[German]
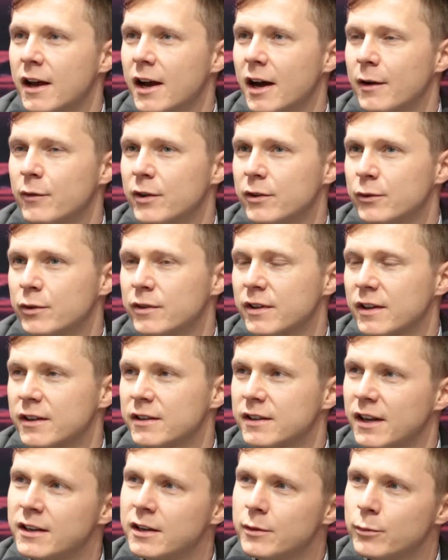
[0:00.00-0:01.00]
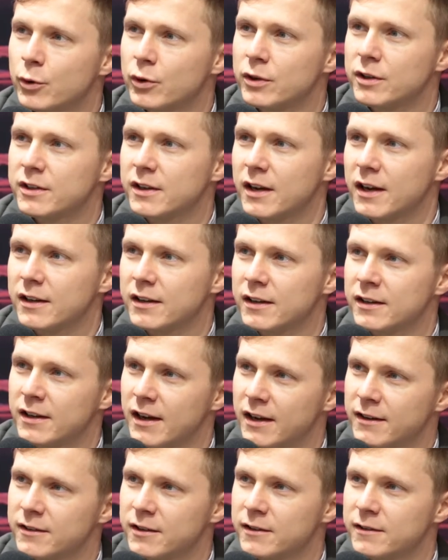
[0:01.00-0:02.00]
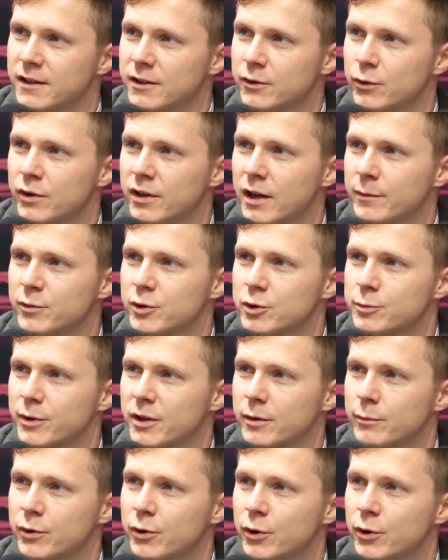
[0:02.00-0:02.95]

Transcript: haben wir sozusagen dann die Möglichkeit, in die einzelnen Sektoren abzuspringen.